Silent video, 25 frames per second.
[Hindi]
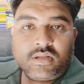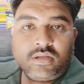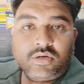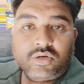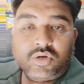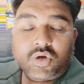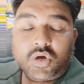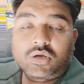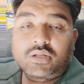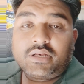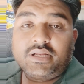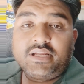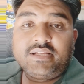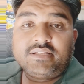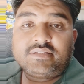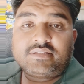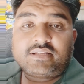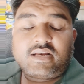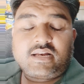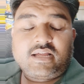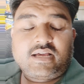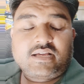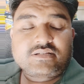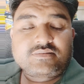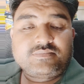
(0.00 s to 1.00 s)
नौकरी की
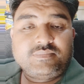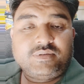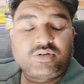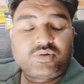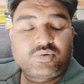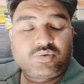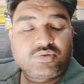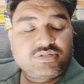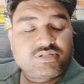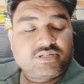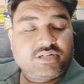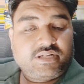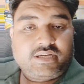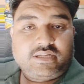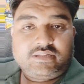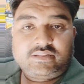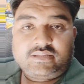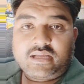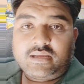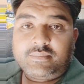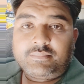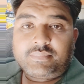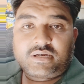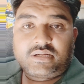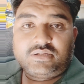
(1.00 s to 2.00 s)
तलाश में रोज़
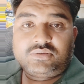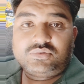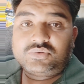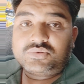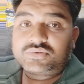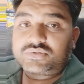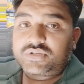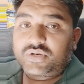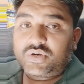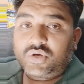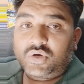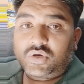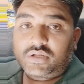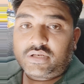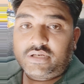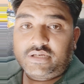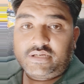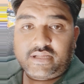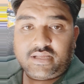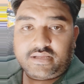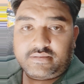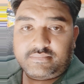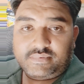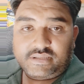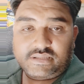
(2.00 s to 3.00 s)
निकलता है परंतु उसे नौकरी
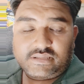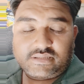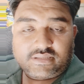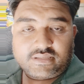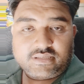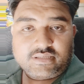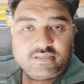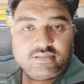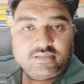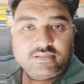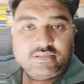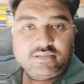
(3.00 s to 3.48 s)
नहीं मिलती